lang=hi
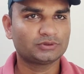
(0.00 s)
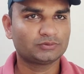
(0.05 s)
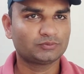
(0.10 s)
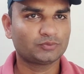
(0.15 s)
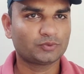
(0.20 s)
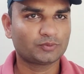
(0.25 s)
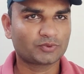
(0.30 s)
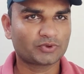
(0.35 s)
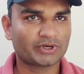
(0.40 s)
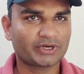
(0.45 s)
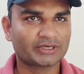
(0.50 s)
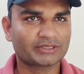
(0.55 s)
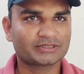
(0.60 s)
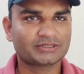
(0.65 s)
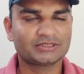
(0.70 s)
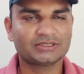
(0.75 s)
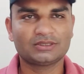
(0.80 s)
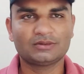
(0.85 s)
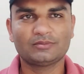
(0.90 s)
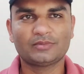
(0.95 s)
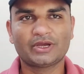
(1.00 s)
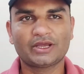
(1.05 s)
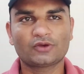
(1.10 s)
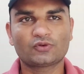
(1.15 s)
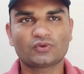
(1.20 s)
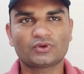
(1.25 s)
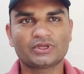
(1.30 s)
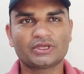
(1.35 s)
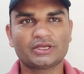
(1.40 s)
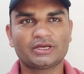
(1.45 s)
वो प्रोडक्ट बाय
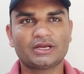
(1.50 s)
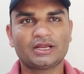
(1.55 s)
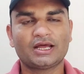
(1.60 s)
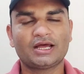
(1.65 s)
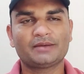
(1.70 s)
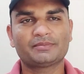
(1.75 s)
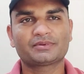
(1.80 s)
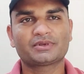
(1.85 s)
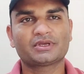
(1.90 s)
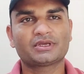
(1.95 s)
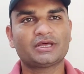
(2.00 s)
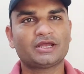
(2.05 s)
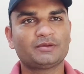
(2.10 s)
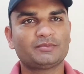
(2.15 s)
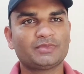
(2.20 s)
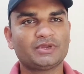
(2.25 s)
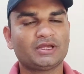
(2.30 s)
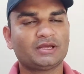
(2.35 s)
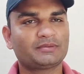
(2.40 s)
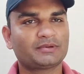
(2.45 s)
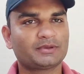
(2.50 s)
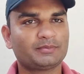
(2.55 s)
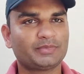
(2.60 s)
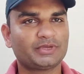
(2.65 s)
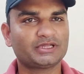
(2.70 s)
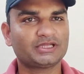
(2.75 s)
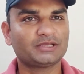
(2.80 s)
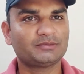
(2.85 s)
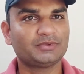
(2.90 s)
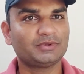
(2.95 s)
कुरियर आपके घर में आपके
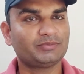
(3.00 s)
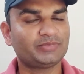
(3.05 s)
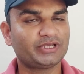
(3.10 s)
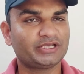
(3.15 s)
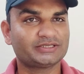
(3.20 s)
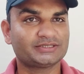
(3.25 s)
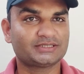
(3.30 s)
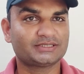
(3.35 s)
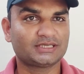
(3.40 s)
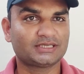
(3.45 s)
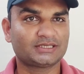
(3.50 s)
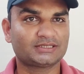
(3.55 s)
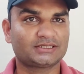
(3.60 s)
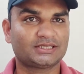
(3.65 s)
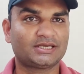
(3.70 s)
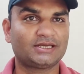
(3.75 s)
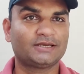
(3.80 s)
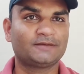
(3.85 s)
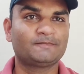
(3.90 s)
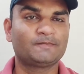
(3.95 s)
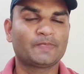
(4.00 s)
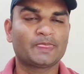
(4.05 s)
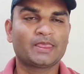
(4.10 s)
पते में भेज दिया जाता है